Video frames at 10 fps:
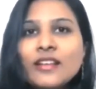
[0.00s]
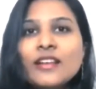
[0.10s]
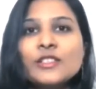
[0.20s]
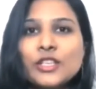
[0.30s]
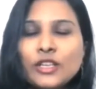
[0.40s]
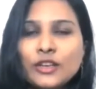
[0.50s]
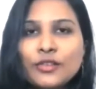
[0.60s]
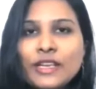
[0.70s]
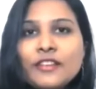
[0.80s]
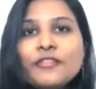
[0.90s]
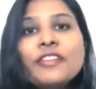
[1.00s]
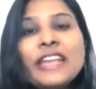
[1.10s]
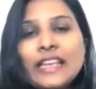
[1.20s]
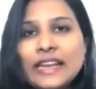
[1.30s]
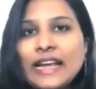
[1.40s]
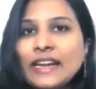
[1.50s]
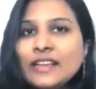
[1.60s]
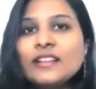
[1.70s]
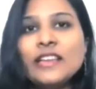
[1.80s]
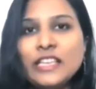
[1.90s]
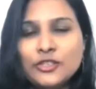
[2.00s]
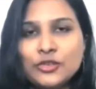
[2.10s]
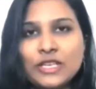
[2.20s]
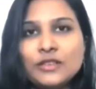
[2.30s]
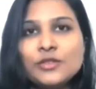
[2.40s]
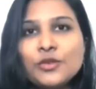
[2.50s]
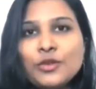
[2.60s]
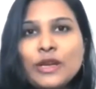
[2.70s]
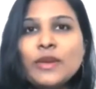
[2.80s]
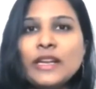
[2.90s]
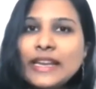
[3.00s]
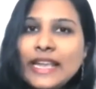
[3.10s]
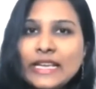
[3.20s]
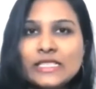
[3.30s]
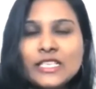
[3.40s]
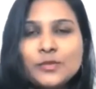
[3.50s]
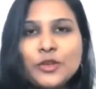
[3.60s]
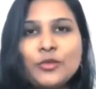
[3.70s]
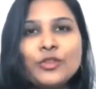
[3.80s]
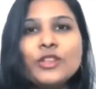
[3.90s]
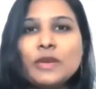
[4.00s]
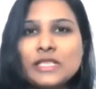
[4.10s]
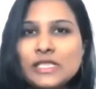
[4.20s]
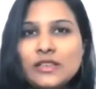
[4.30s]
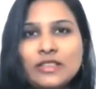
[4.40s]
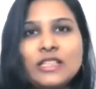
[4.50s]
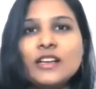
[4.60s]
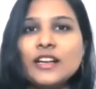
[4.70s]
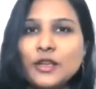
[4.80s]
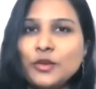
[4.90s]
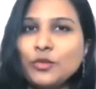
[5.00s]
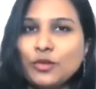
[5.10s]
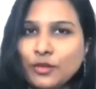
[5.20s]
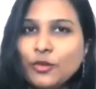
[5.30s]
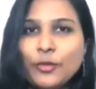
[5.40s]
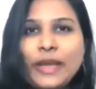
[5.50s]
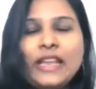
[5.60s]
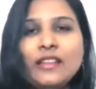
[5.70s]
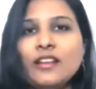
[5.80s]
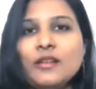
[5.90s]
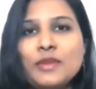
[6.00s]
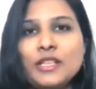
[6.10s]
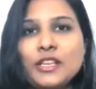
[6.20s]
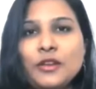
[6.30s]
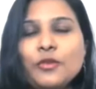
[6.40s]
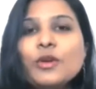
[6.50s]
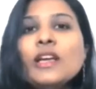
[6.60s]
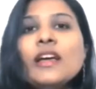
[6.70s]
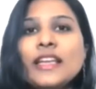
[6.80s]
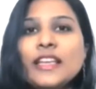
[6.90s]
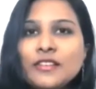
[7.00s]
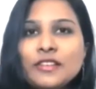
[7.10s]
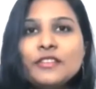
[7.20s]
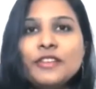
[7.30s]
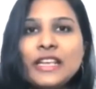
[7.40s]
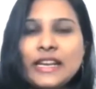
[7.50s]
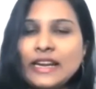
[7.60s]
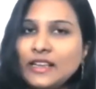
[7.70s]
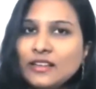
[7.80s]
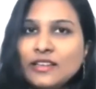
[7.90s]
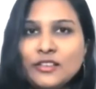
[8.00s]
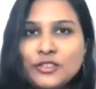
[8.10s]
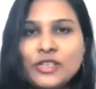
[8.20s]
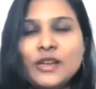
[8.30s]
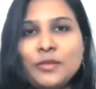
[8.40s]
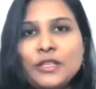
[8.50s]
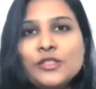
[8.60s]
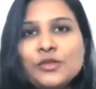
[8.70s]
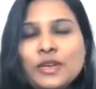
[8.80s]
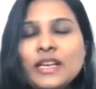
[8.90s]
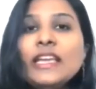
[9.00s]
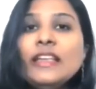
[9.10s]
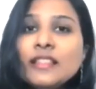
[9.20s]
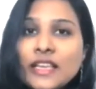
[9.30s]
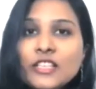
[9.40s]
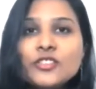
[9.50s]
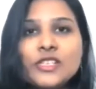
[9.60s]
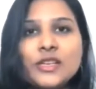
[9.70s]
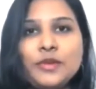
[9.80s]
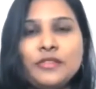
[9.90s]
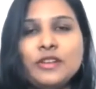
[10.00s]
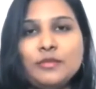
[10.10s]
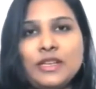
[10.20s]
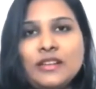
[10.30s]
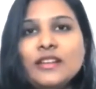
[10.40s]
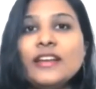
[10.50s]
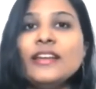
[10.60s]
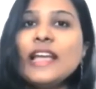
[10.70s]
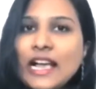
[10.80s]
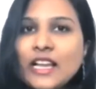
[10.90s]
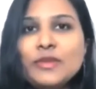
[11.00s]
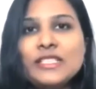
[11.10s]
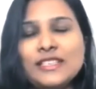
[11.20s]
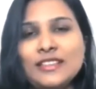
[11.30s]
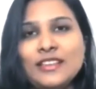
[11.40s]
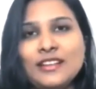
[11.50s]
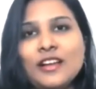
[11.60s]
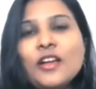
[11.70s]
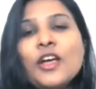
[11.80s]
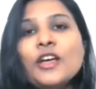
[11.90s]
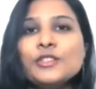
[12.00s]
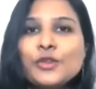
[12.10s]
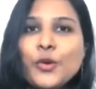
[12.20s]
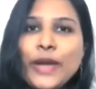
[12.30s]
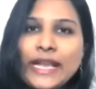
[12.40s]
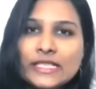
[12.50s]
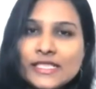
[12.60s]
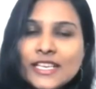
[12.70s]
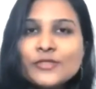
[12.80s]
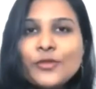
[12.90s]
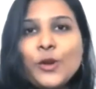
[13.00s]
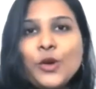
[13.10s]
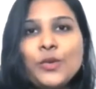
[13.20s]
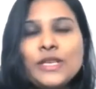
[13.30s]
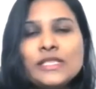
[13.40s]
சொல்லக்கூடிய ஃப்ரீ ரேடிக்கல் இன்ஜுரி ஸோ நம்ம நிறைய எக்ஸசைஸ் பண்ணும்போது மசிலில் வந்து கட்டாயம் ஒரு ஒரு பெயின் இருக்க மாதிரி இருக்கும் இதை வந்து ஃப்ரீ ரேடிக்கல் இன்ஜுரி அப்படின்னு சொல்லுவாங்க இந்த இன்ஜுரியை ப்ரிவென்ட் பண்ண நிறைய ஆல்மண்ட்ஸ் எடுத்துக்கலாம் ஸோ எக்ஸசைஸ் ஃபாலோவர்ஸ்